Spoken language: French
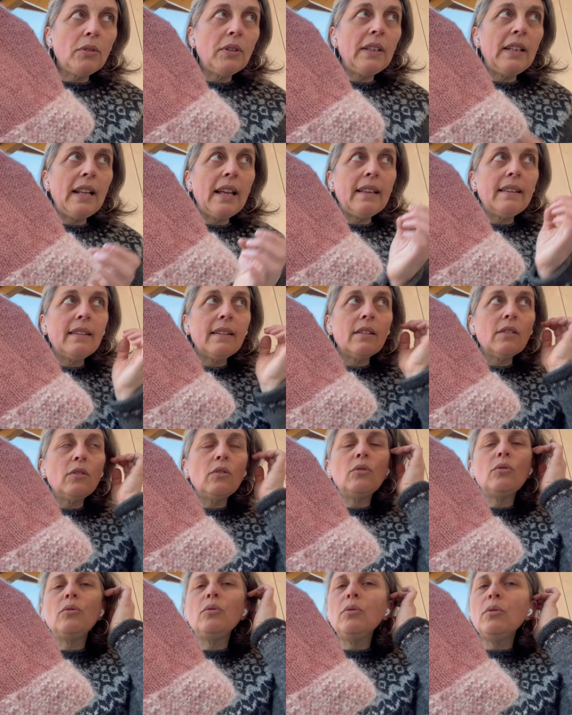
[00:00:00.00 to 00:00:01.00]
c'est de la
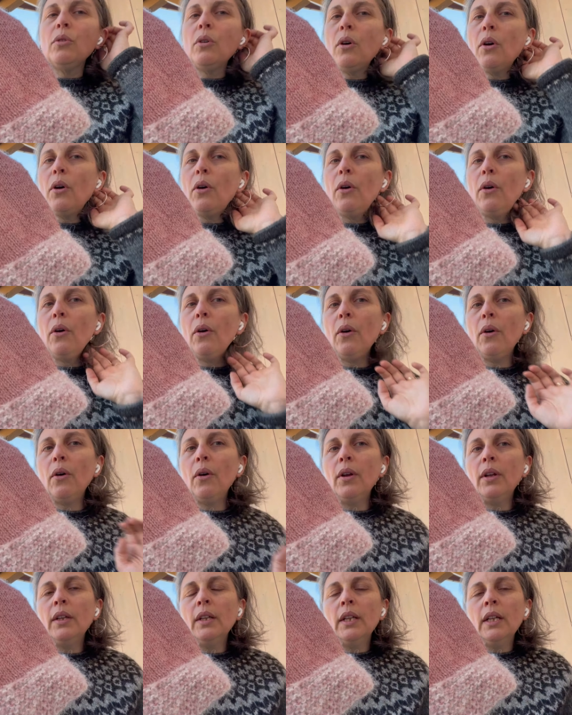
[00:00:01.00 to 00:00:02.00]
teinture euh,
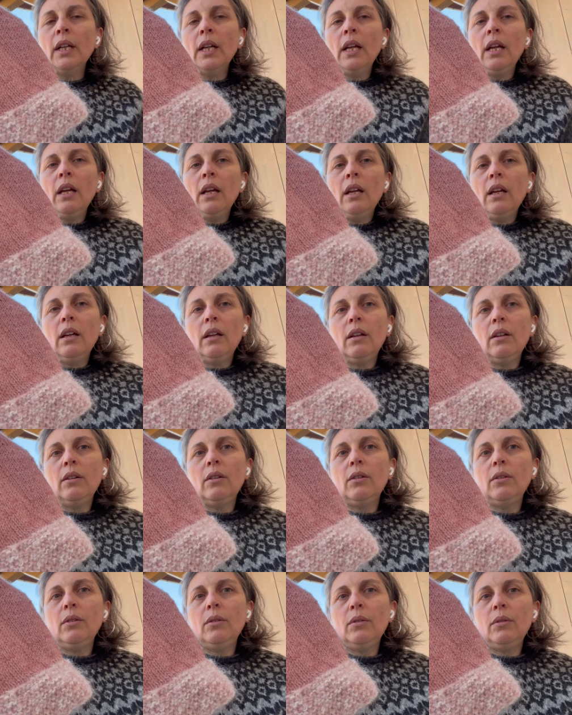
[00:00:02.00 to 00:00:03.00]

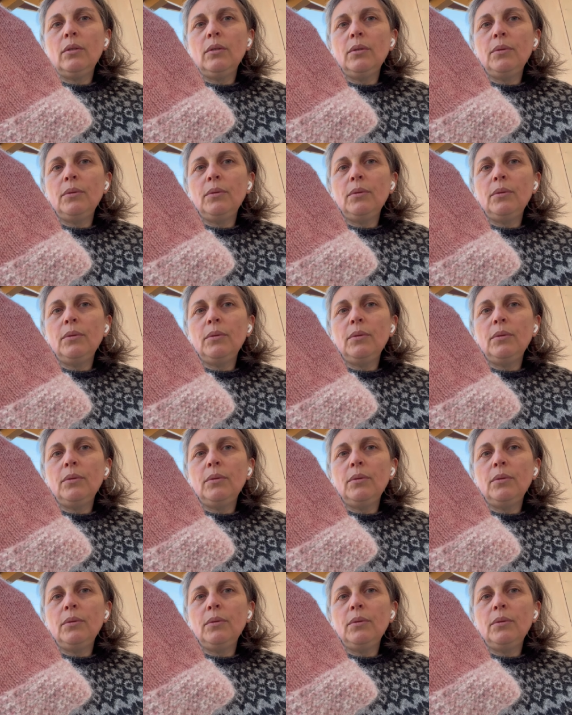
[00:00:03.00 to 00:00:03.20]
euh,